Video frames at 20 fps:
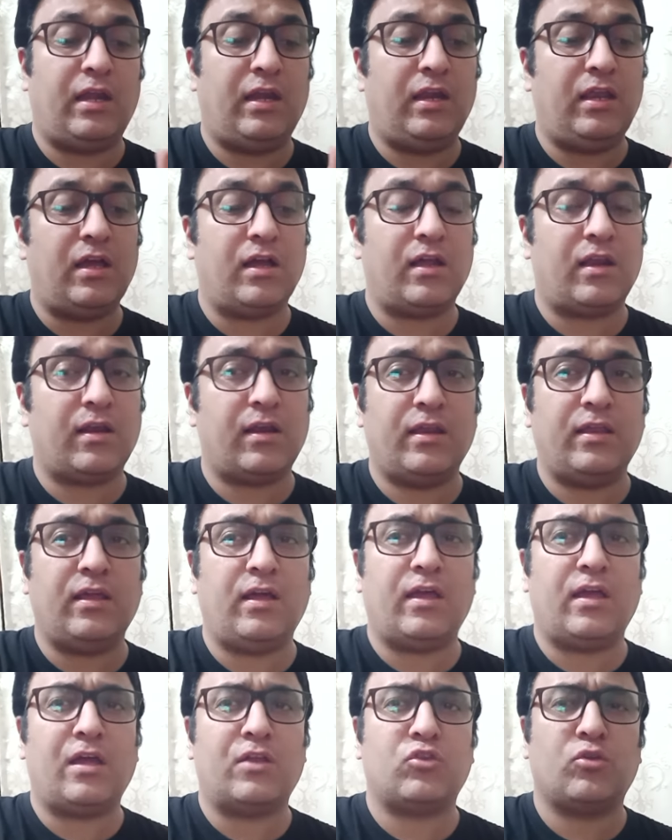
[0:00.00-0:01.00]
इंडिया अगर नहीं
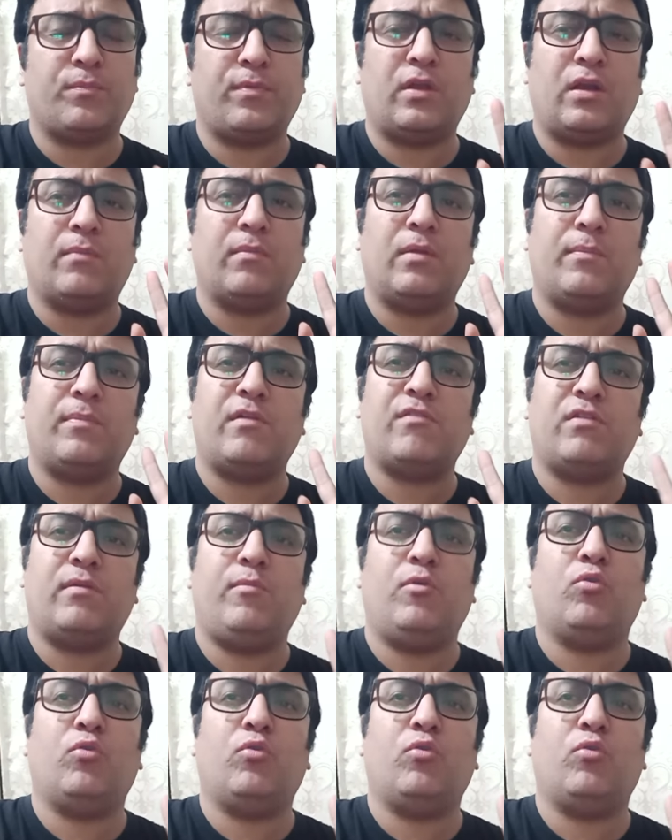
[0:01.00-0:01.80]
आया तो फिर हमने बी